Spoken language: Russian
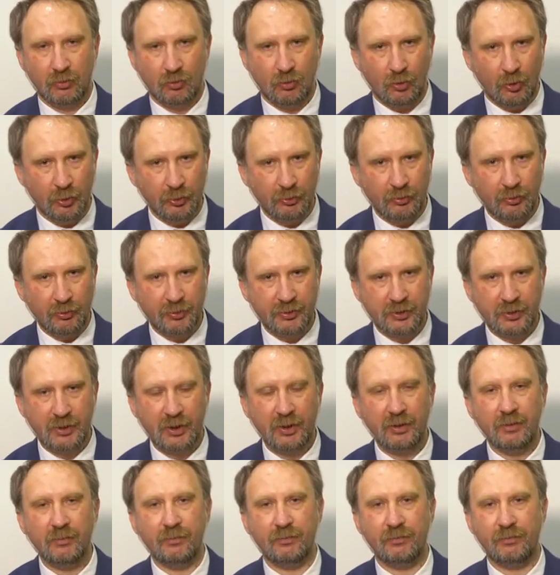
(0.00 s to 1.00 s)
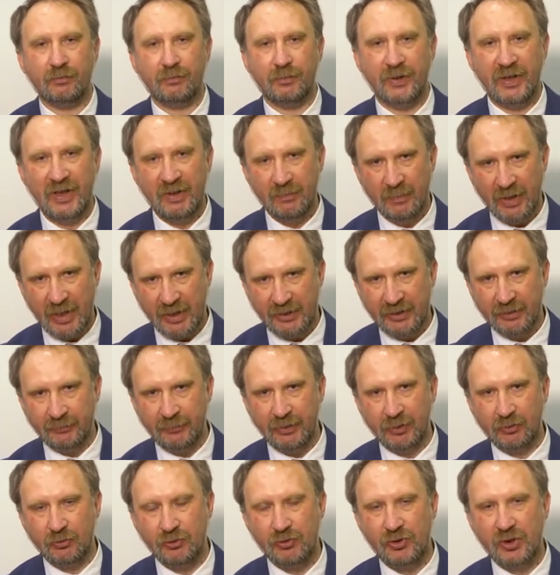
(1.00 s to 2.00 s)
конкурсы, принимайте
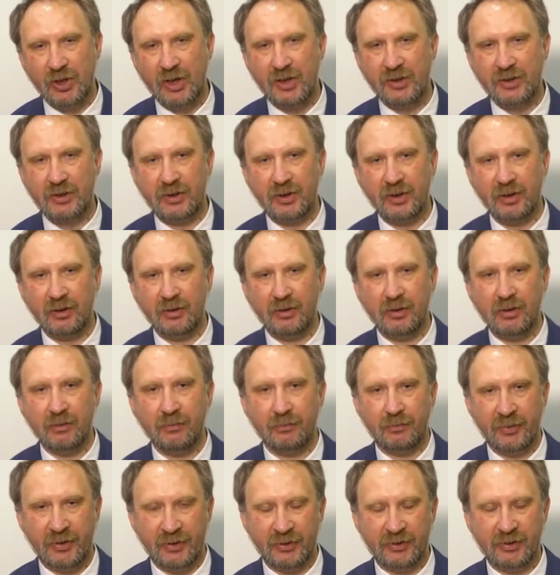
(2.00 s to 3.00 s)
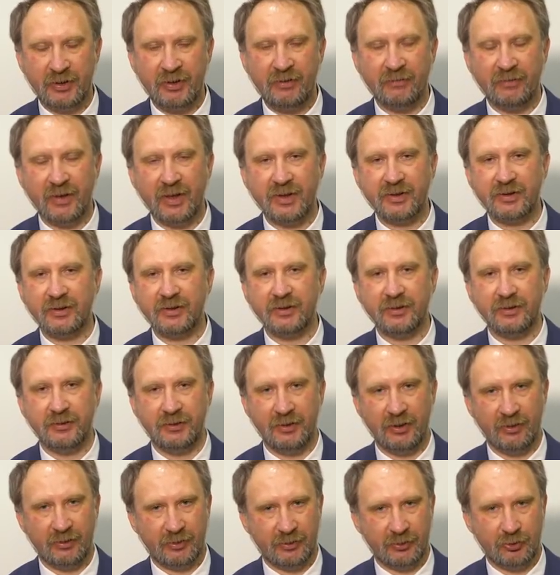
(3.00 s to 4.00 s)
в них участие, призы вас
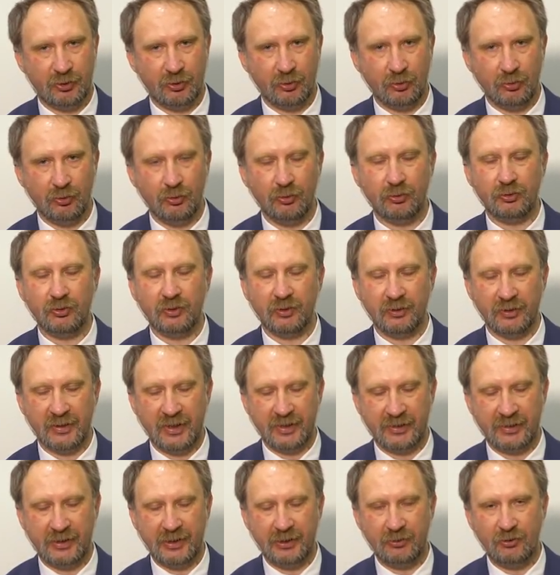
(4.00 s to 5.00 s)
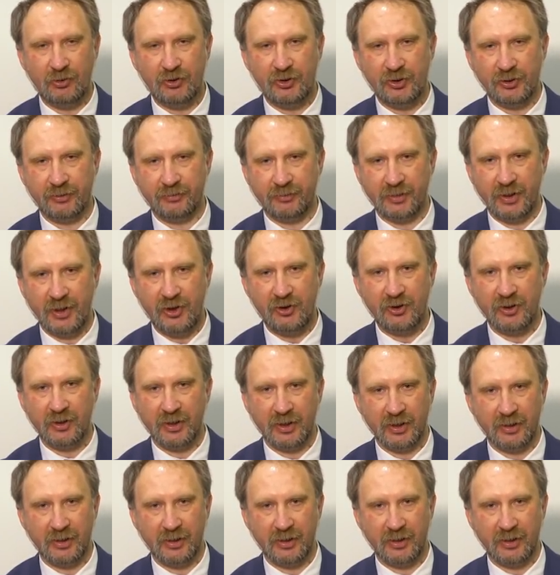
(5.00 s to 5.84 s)
не разочаруют. До следующих встреч на